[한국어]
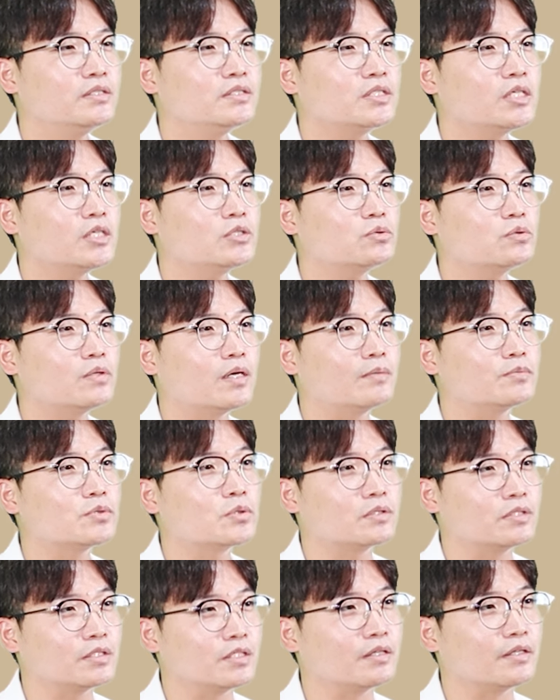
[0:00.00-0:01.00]
체중
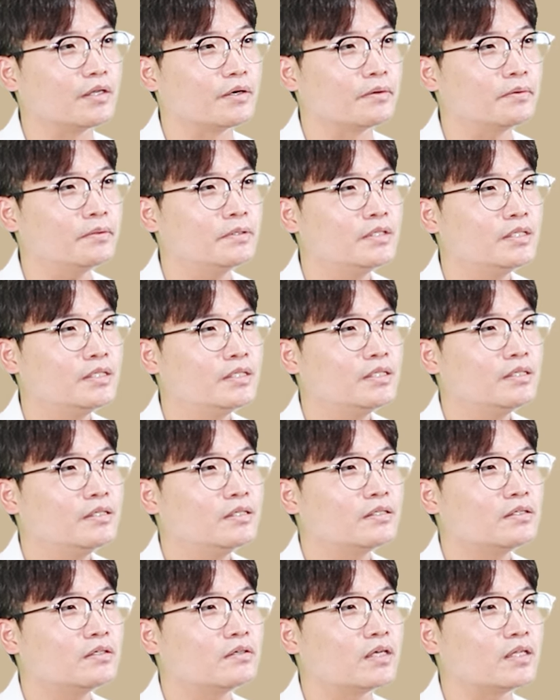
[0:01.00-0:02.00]
감소 등인데요.
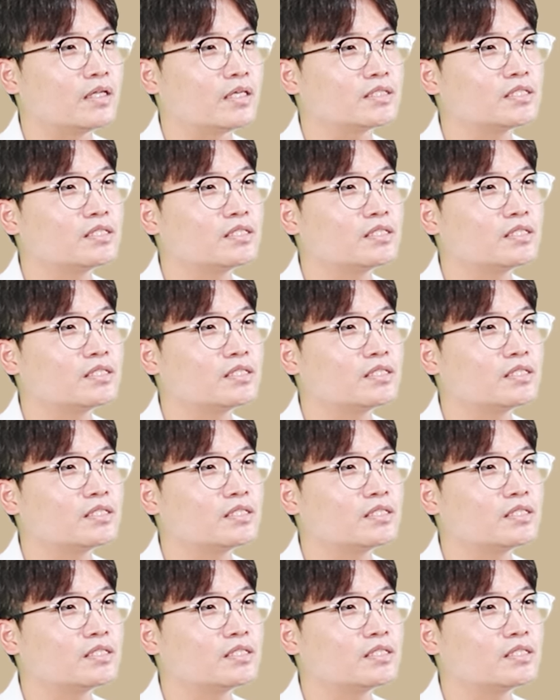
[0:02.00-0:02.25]
그러나